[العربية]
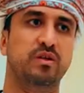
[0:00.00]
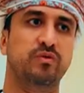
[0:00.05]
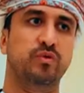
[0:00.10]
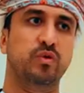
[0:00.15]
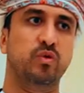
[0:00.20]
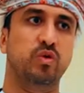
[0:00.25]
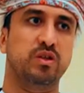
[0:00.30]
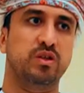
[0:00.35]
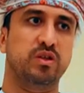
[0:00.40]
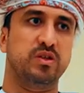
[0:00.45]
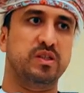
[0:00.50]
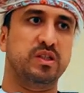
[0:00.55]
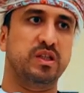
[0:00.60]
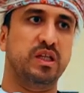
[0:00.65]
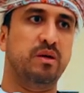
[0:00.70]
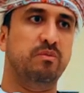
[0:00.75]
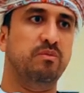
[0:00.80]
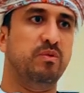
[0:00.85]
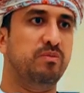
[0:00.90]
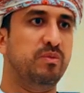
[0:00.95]
في وقت
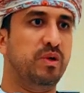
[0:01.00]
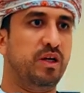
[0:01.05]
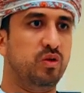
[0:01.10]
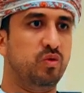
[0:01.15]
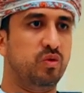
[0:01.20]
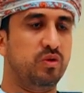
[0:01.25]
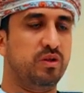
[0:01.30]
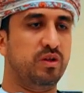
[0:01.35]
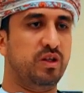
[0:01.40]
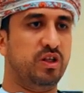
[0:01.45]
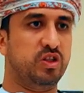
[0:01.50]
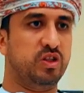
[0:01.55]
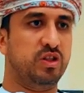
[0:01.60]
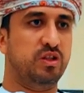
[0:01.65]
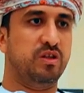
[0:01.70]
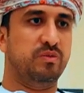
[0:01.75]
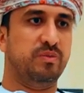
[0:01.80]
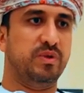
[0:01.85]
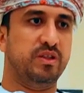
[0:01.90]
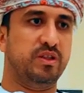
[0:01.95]
الصيام من حدود 12 إلى
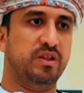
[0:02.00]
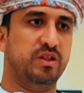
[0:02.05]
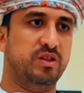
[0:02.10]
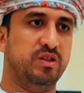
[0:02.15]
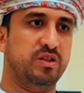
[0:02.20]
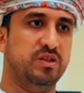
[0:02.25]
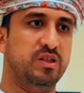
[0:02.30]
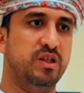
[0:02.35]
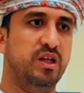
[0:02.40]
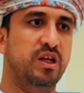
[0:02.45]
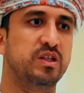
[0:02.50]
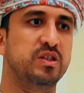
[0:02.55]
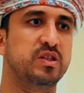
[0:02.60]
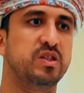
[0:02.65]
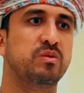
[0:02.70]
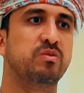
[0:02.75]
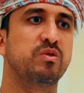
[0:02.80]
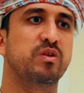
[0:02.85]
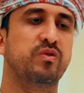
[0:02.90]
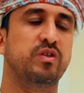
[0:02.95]
14 ساعة
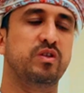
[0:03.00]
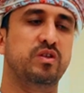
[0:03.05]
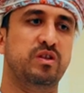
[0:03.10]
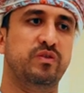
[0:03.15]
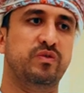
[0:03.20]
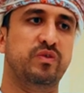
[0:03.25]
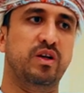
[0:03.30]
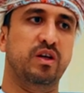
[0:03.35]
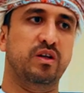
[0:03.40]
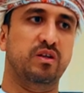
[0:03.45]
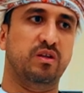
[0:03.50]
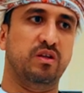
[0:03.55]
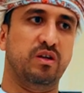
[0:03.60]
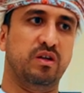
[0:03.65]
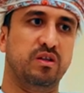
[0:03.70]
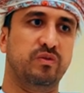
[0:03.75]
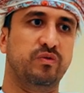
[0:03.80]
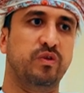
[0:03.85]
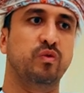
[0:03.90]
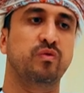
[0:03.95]
يستمر في ارتفاع
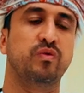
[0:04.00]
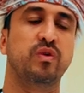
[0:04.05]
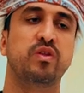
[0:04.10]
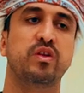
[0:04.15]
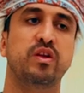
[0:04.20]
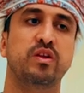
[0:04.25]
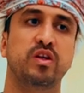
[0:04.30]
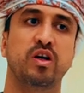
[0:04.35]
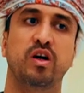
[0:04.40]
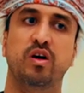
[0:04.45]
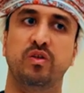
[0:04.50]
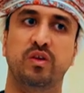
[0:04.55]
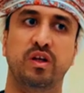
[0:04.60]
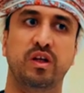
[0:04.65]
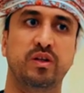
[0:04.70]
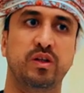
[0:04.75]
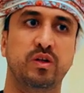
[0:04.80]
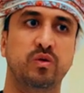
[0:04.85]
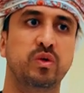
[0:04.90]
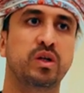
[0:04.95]
الضغط فيفضل أن يأخذ هذه
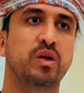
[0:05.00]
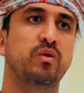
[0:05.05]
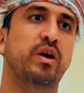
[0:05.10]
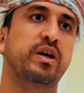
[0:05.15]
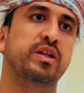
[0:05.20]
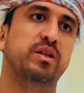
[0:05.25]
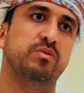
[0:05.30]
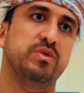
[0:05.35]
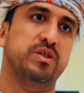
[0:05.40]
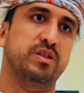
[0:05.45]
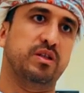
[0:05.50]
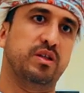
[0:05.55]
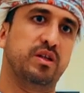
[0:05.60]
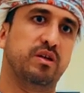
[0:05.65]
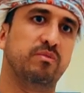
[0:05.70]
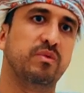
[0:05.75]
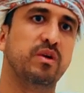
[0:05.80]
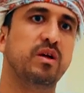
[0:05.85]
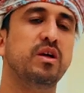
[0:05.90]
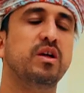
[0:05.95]
الأدوية وعدم الصيام
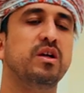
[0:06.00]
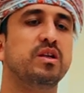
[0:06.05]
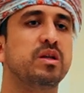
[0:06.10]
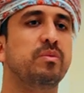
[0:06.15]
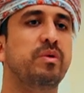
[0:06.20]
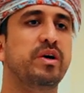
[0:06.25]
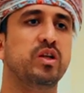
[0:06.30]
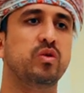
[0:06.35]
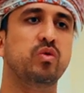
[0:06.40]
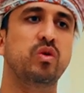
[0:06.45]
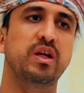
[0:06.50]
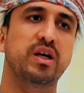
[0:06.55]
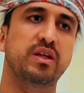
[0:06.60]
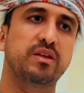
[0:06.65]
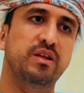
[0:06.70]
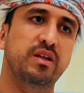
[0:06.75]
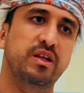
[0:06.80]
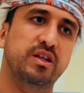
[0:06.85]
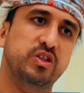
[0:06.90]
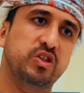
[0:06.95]
طبعا كل هذه
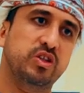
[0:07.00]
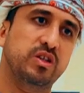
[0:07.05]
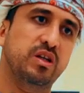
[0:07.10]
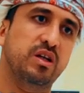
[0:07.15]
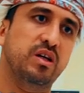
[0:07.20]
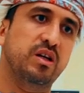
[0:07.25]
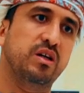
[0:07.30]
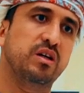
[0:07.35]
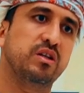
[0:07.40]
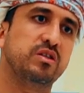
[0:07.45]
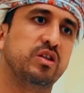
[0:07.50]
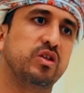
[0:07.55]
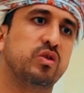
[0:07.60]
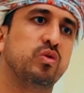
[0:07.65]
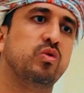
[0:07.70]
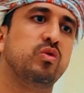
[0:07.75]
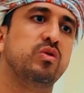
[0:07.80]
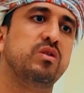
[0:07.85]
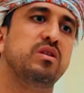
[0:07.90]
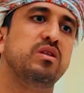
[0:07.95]
الأشياء
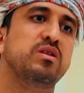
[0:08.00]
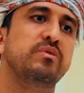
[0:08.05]
تكون